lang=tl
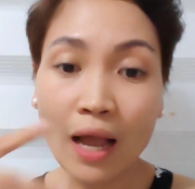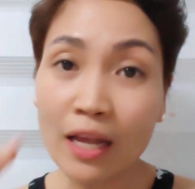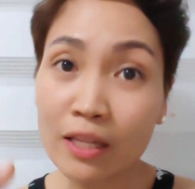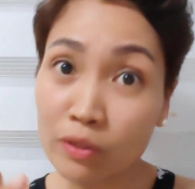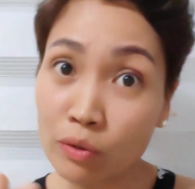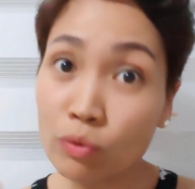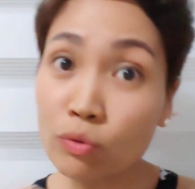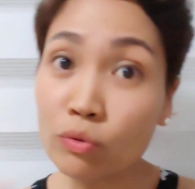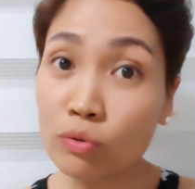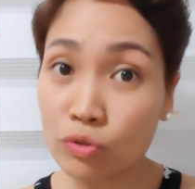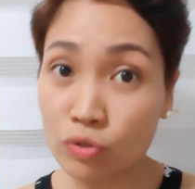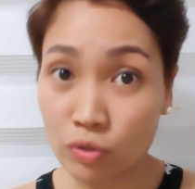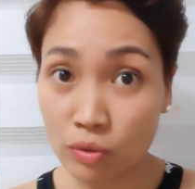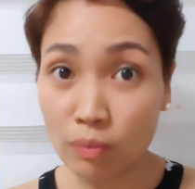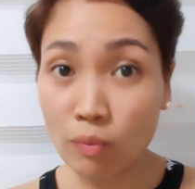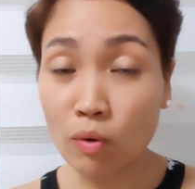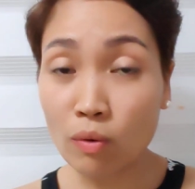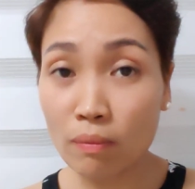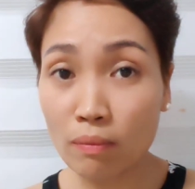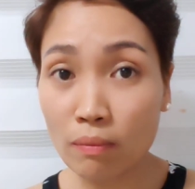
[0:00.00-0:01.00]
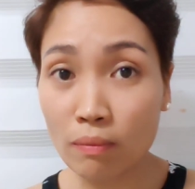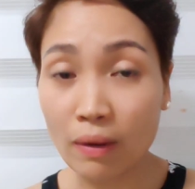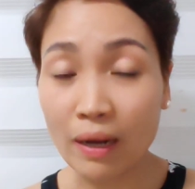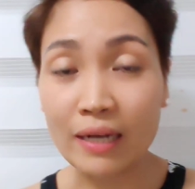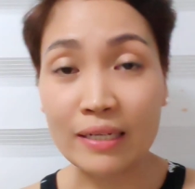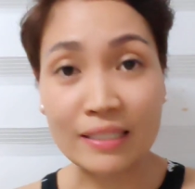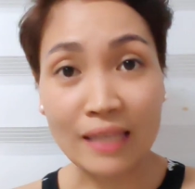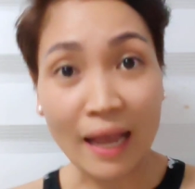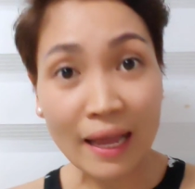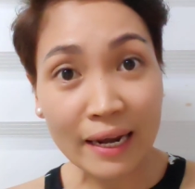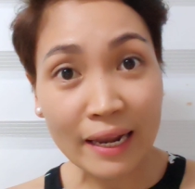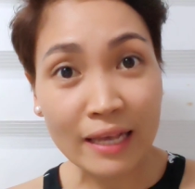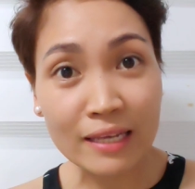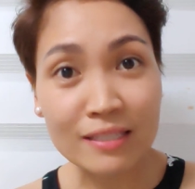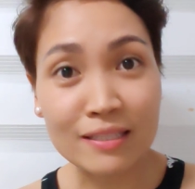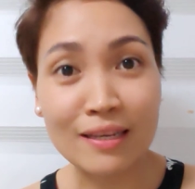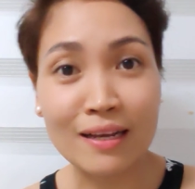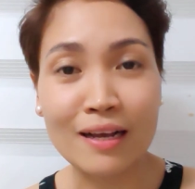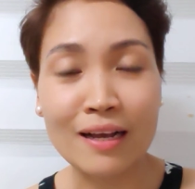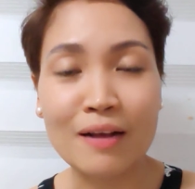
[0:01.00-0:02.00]
at kung gusto mong makasali
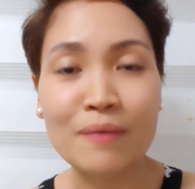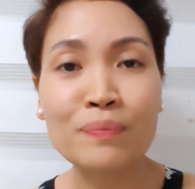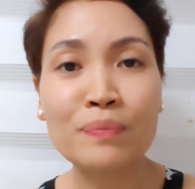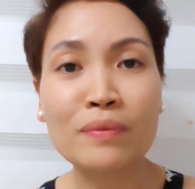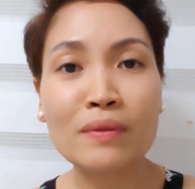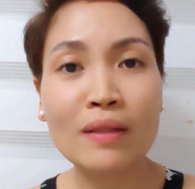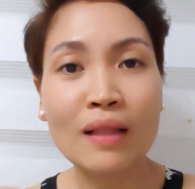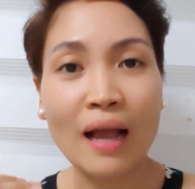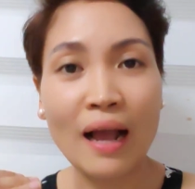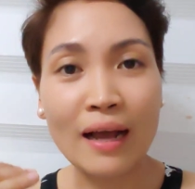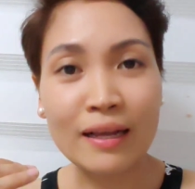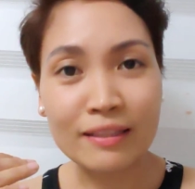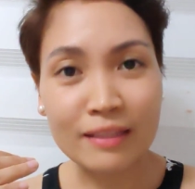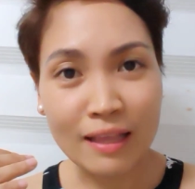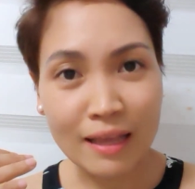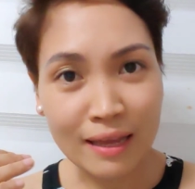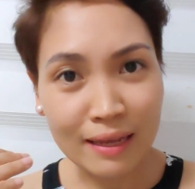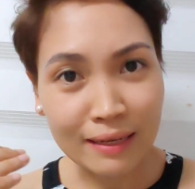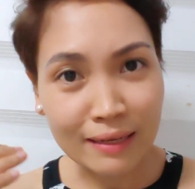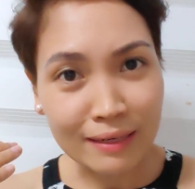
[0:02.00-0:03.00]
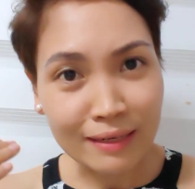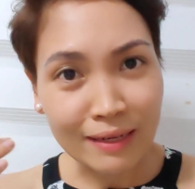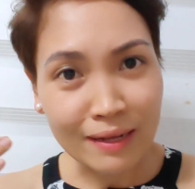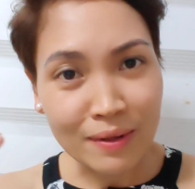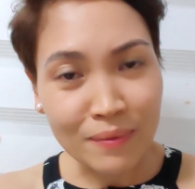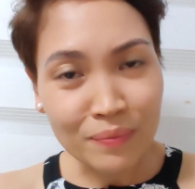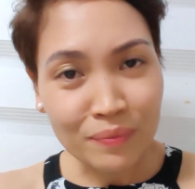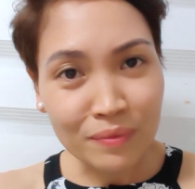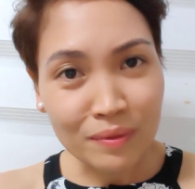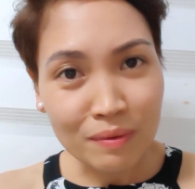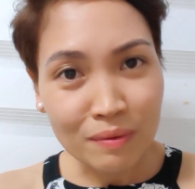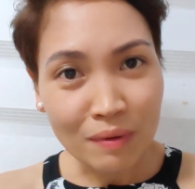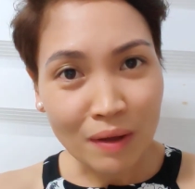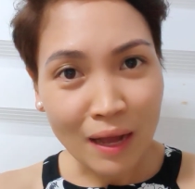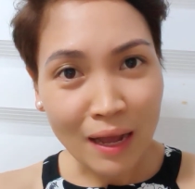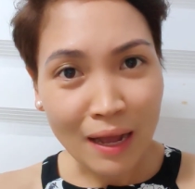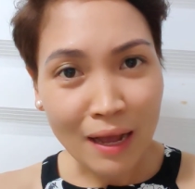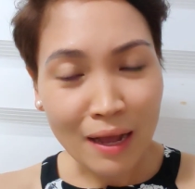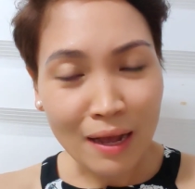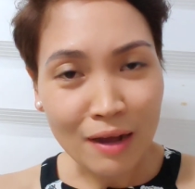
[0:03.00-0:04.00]
sa ating
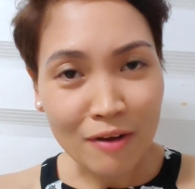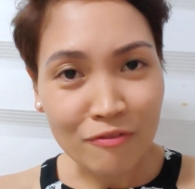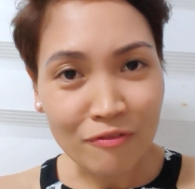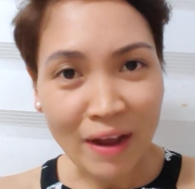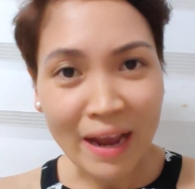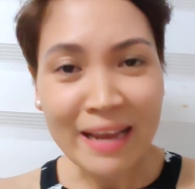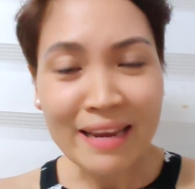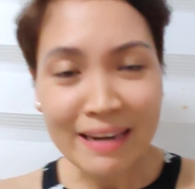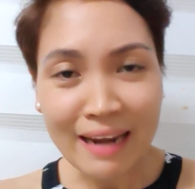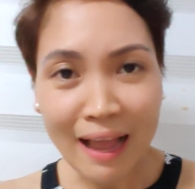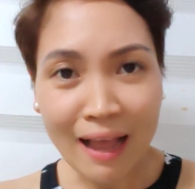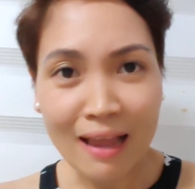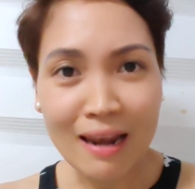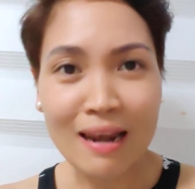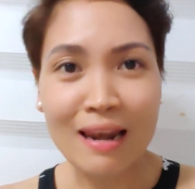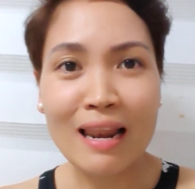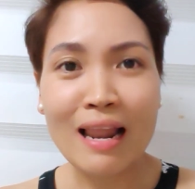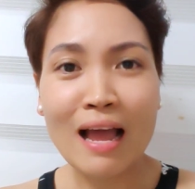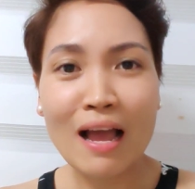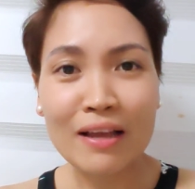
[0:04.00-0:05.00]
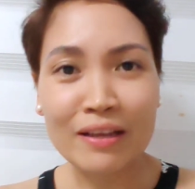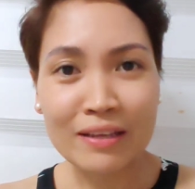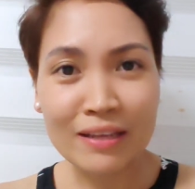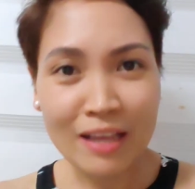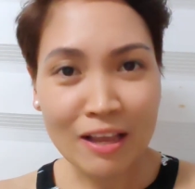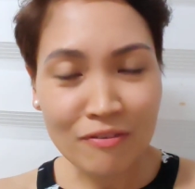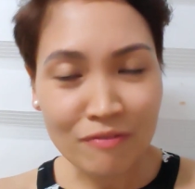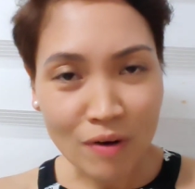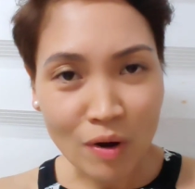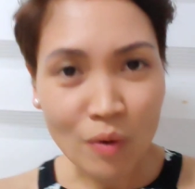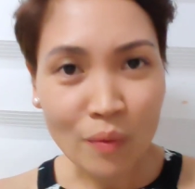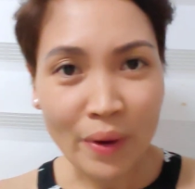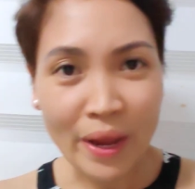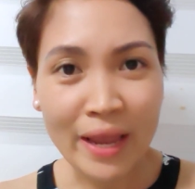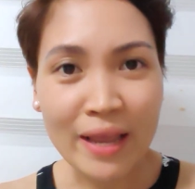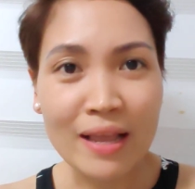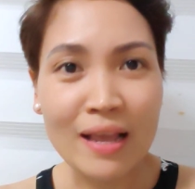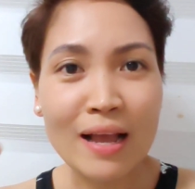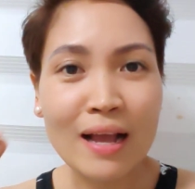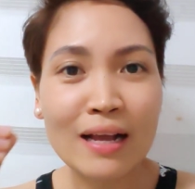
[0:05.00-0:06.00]
uh, final
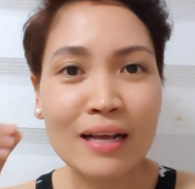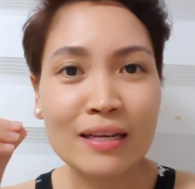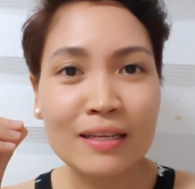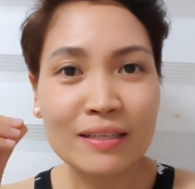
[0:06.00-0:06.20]
giveaway